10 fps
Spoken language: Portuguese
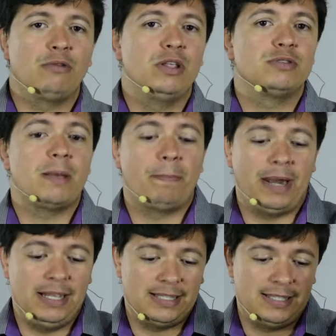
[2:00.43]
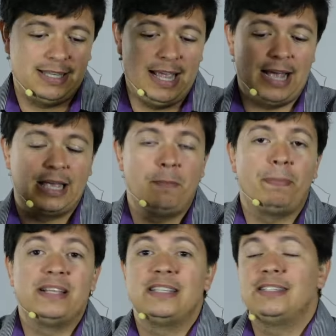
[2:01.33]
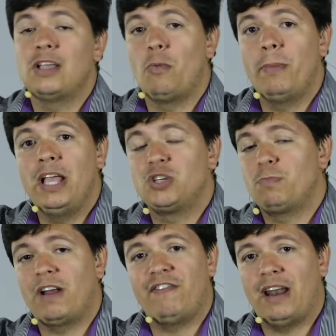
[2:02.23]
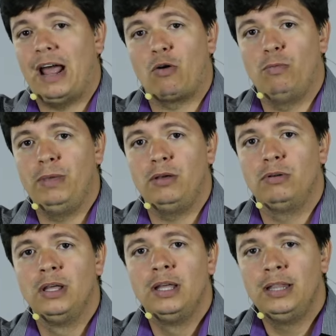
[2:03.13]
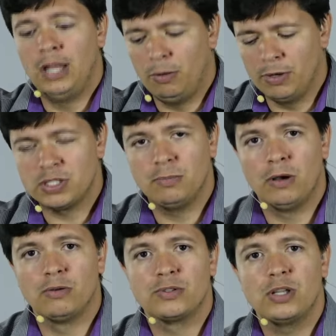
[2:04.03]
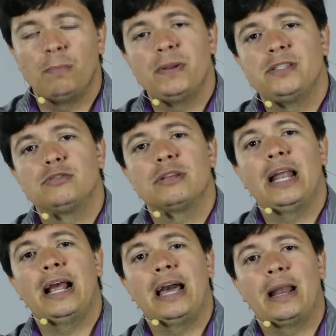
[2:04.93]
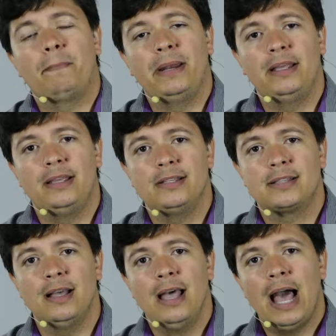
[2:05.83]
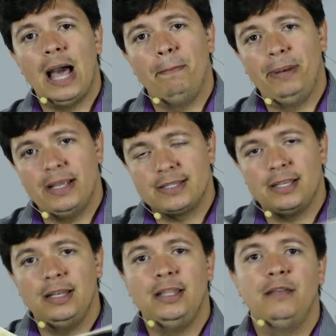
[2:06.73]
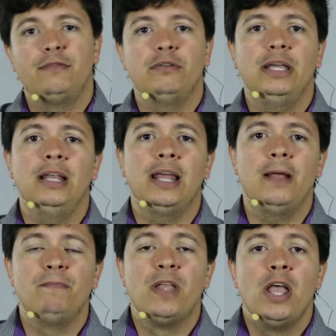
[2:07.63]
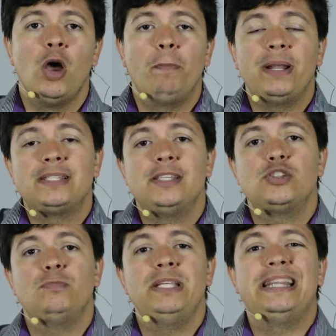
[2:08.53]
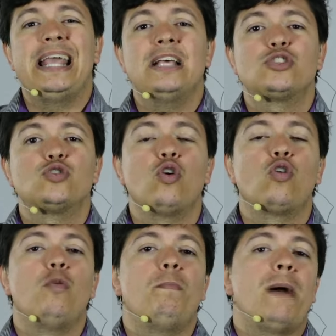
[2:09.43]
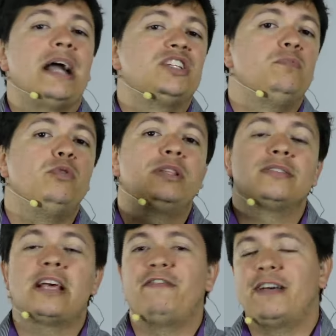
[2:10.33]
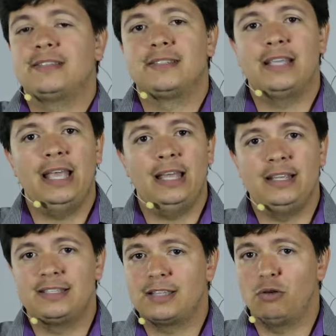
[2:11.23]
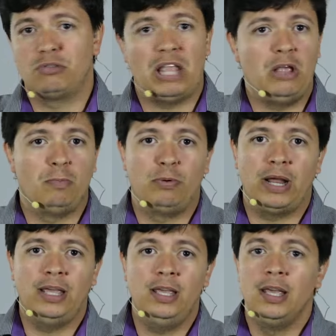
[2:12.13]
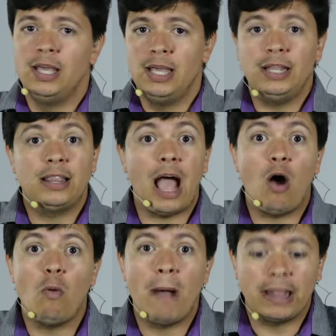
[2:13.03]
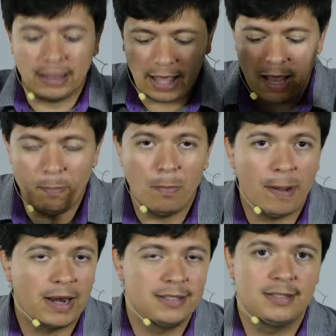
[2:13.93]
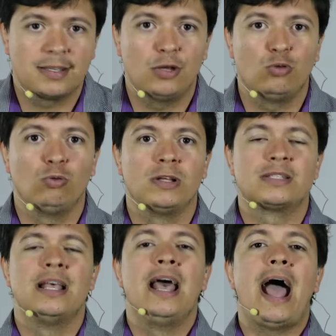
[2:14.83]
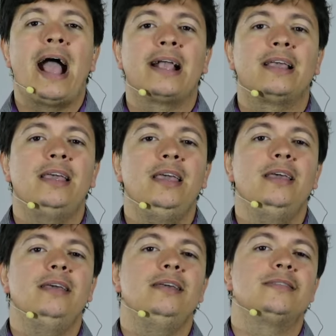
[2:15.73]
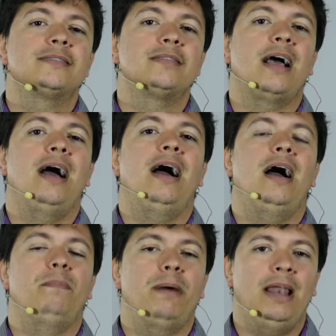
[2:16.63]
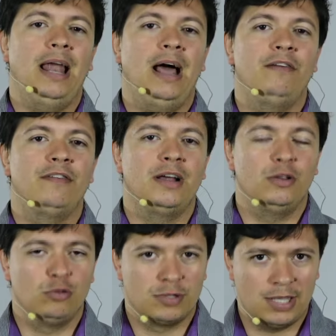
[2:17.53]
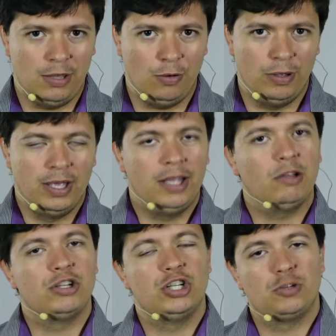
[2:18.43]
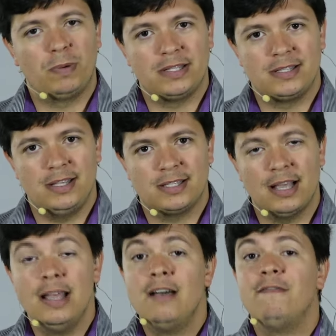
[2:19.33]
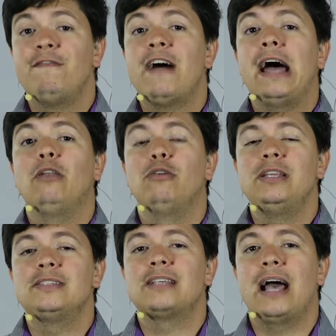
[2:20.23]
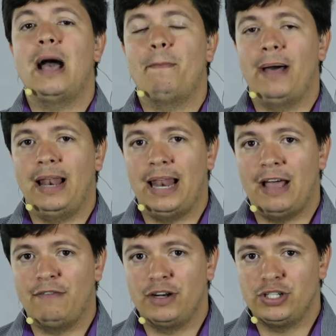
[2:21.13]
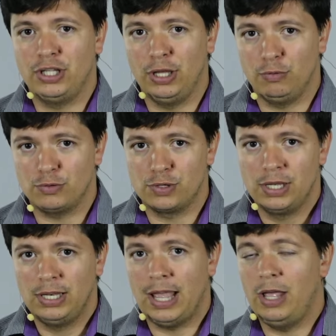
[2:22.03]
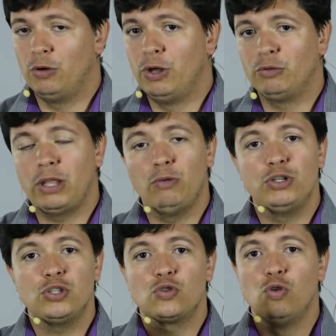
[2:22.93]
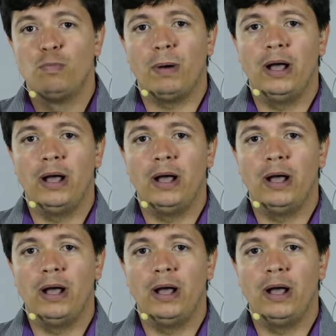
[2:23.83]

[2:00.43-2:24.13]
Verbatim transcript: Deus aparecer aqui presencialmente para falar comigo. Não, meus irmãos, eu preciso largar a preguiça, abrir esse livro e ler. Eu preciso me desocupar de muitos afazeres que eu tenho por aí e arrumar tempo para as escrituras. Aqui está a palavra do Senhor. Então a gente precisa valorizar a palavra de Deus, né? Eu não tenho desculpa.